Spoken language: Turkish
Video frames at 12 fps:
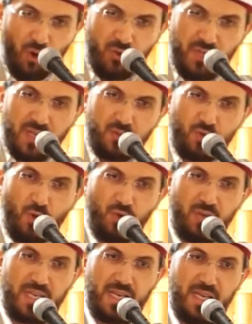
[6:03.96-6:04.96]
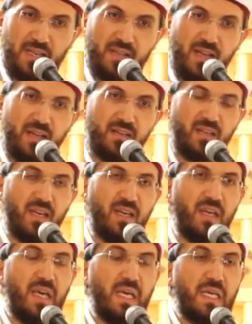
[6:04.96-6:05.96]
Ondan sonra gelenler
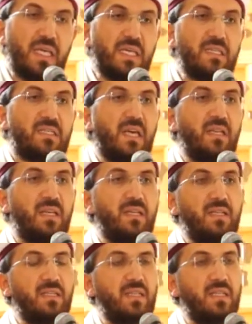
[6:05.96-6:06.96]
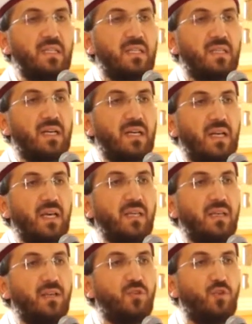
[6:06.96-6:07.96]
de insanların ırkına,
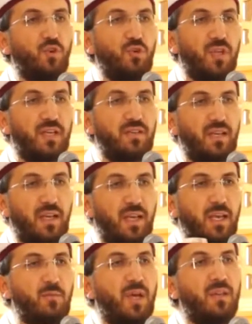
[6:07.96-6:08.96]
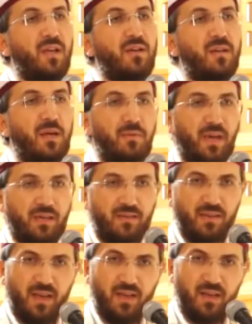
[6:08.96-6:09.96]
rengine, soyuna değil, imanlarına
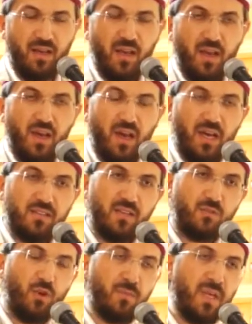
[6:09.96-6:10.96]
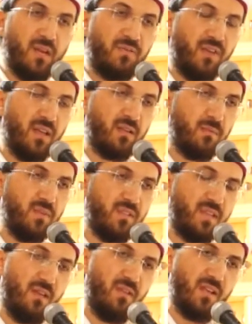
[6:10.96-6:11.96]
baktılar. Hazreti Ömer
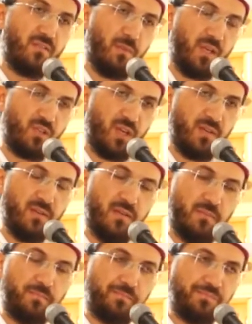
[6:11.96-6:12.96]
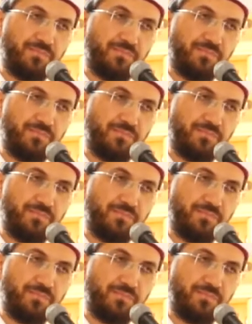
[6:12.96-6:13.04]
Efendimiz devlet başkanı,